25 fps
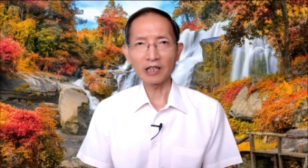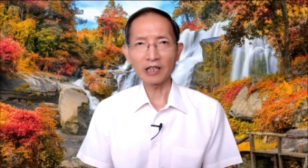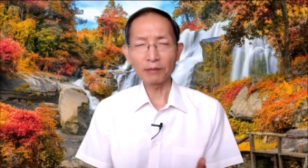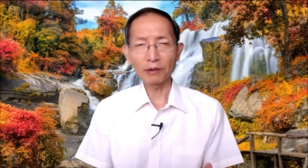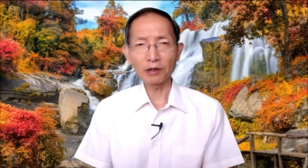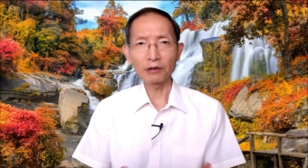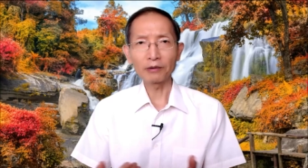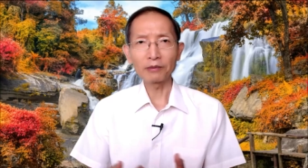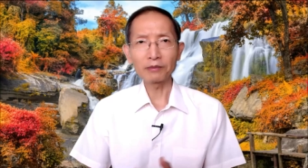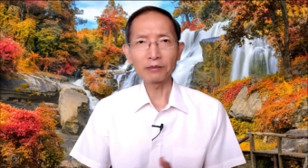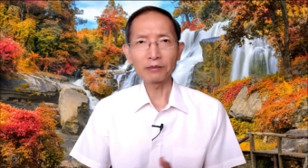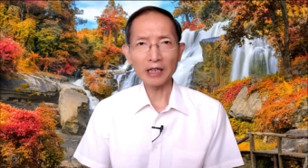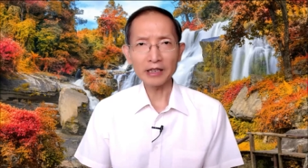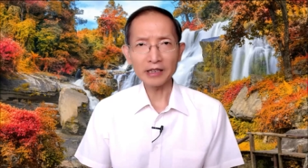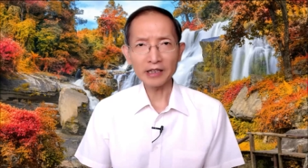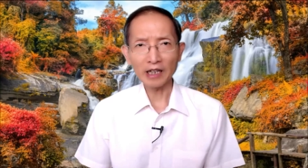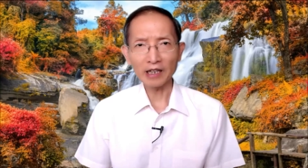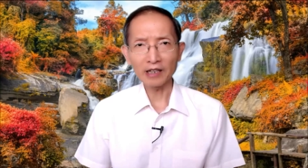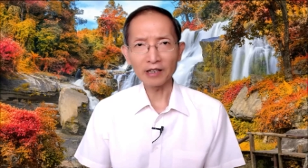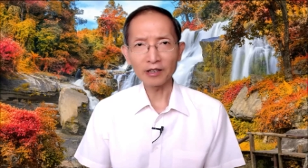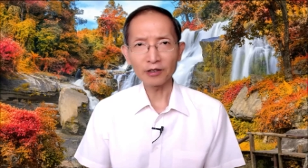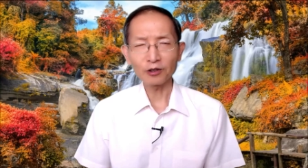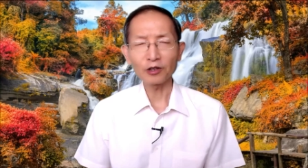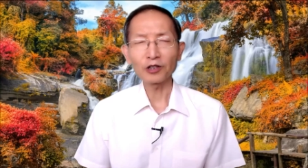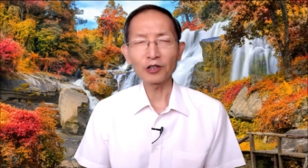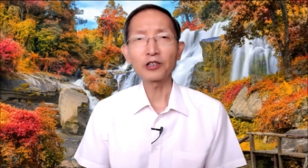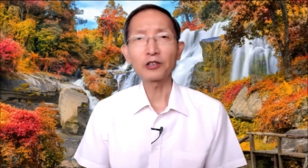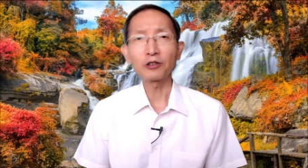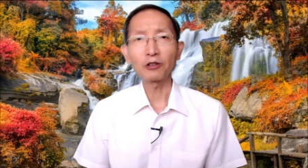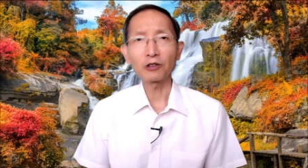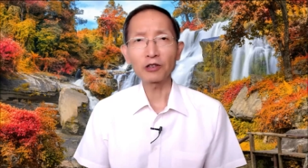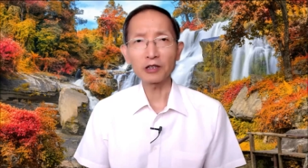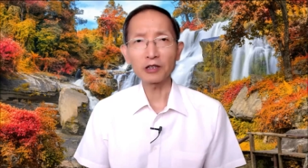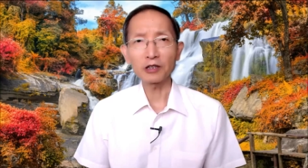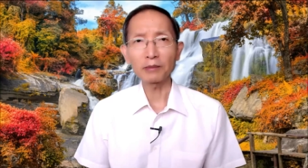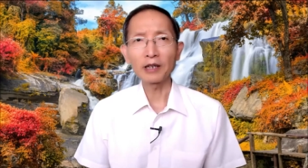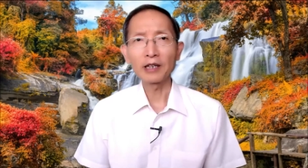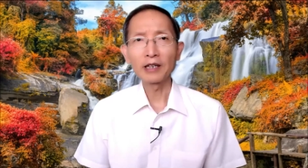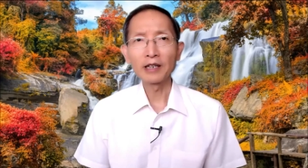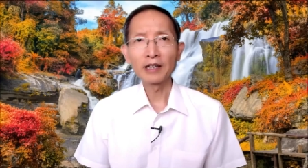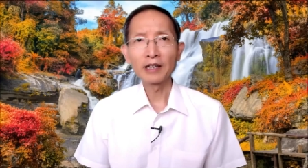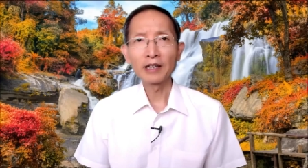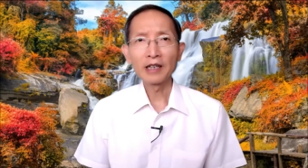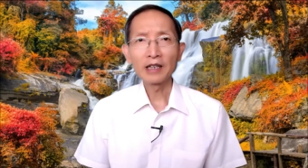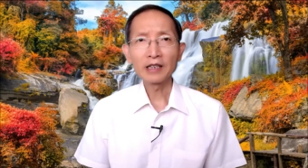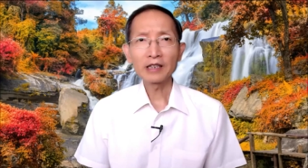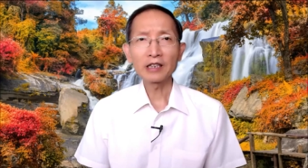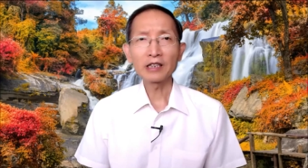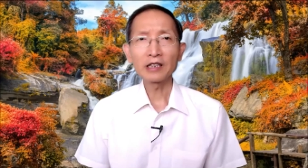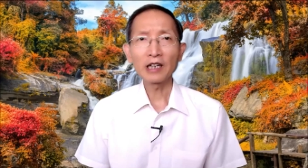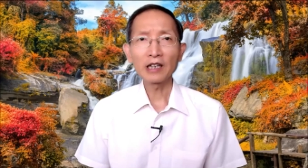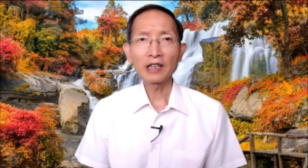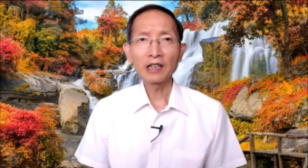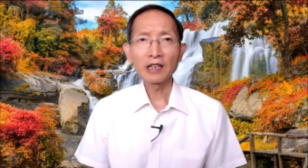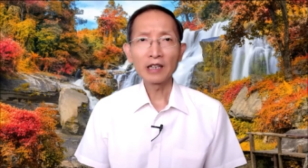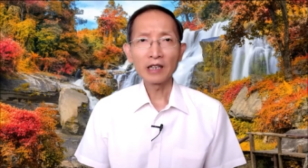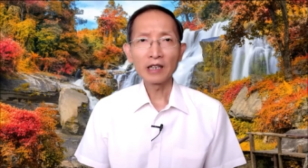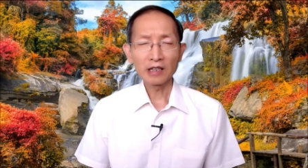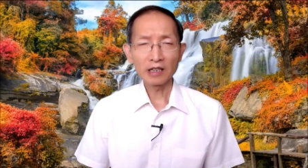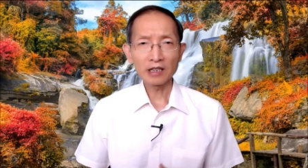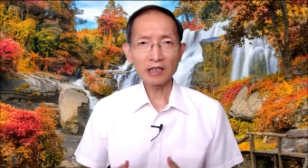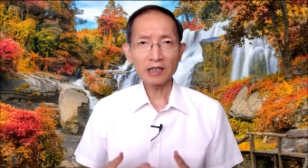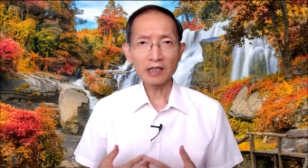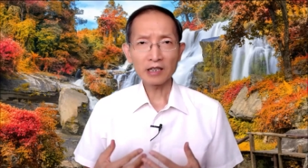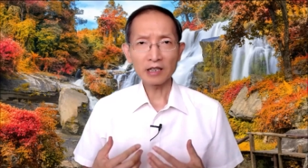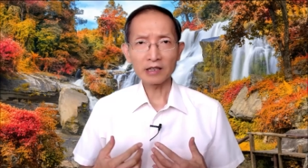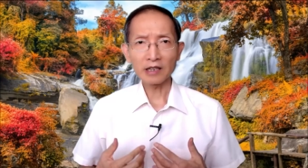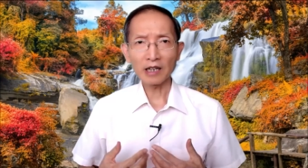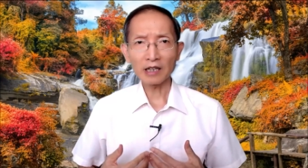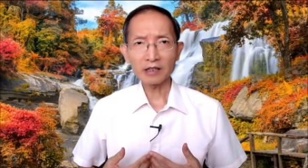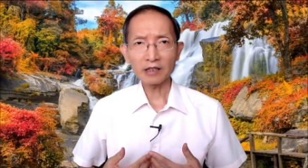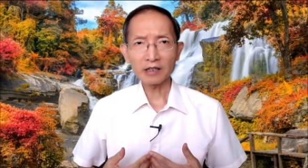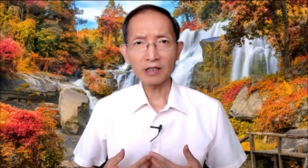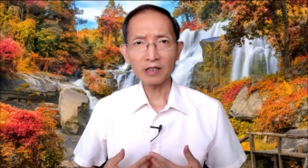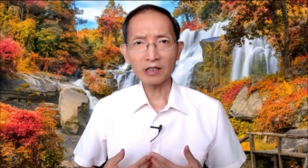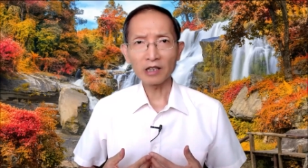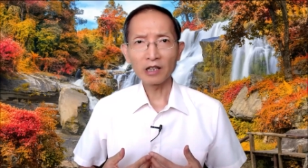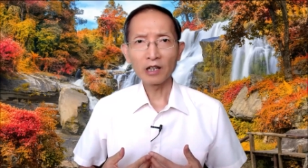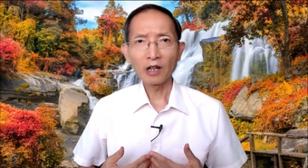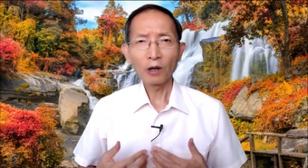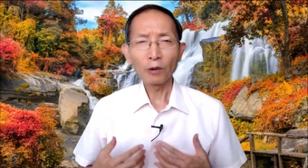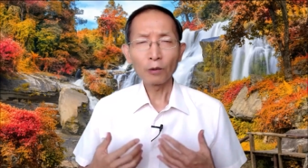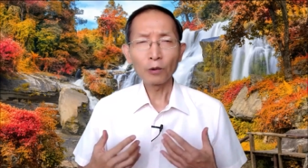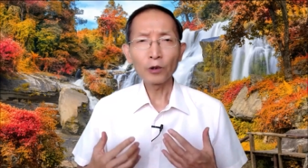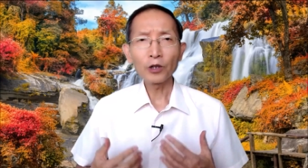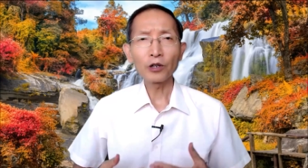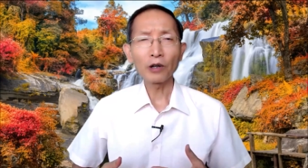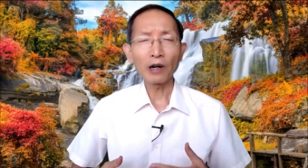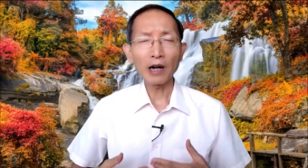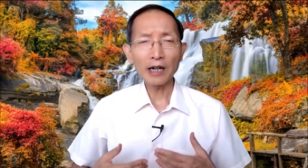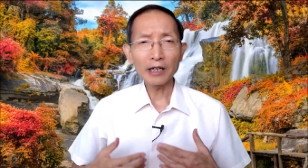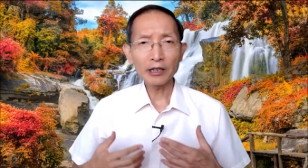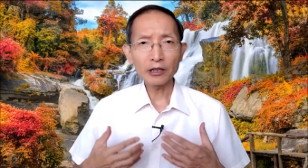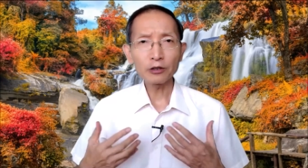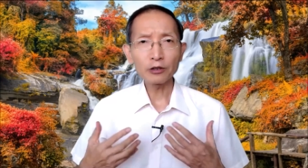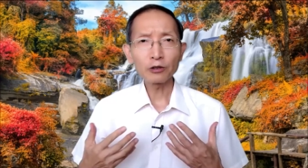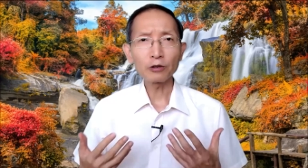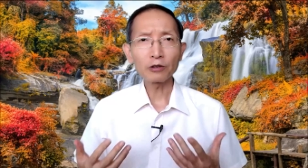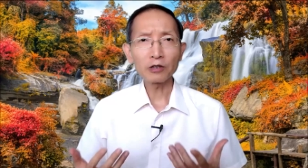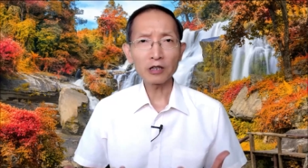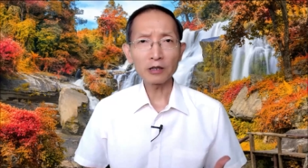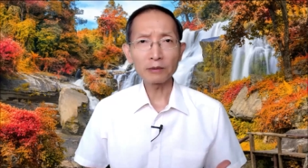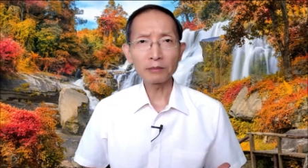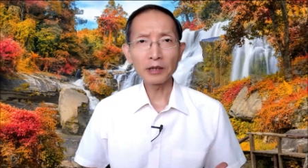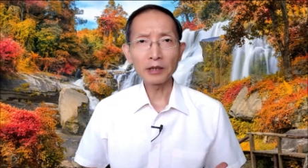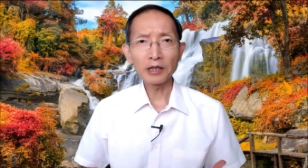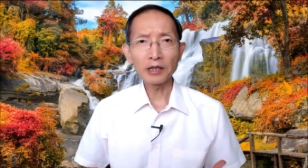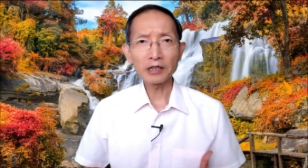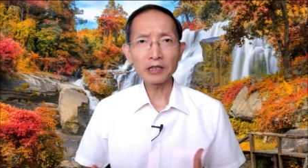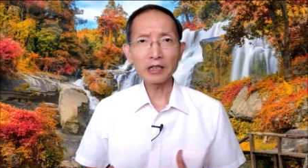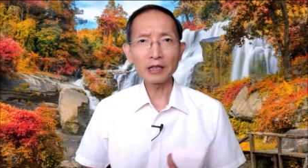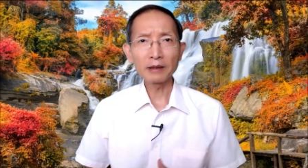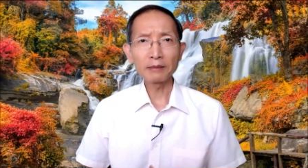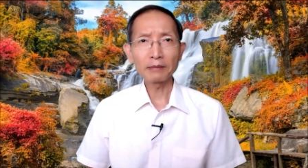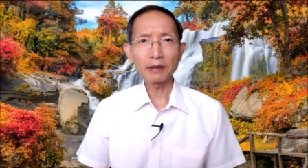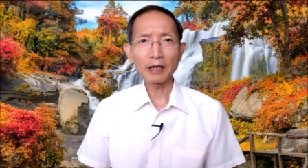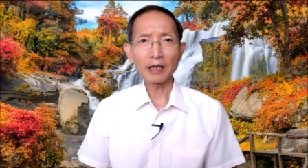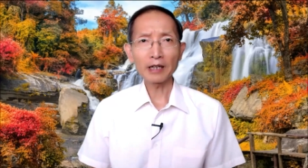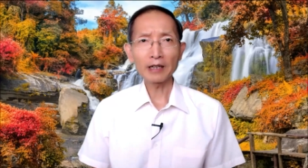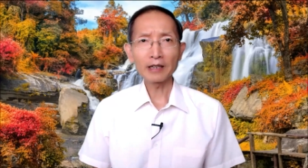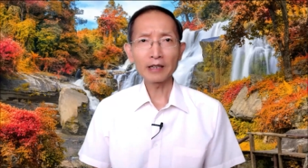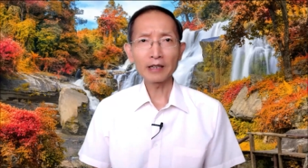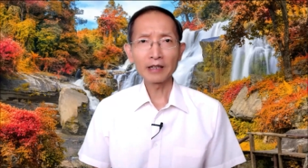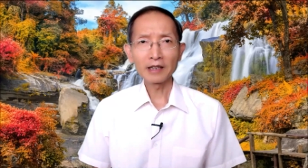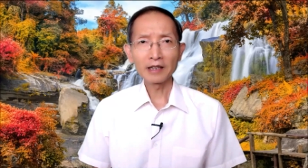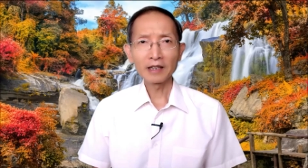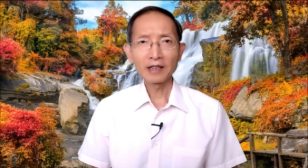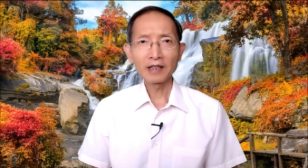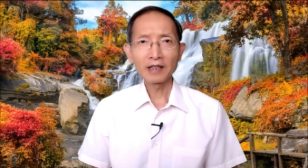前面我们才讲，所以弟兄姊妹，今天你审查自己，我有爱弟兄姊妹的心吗？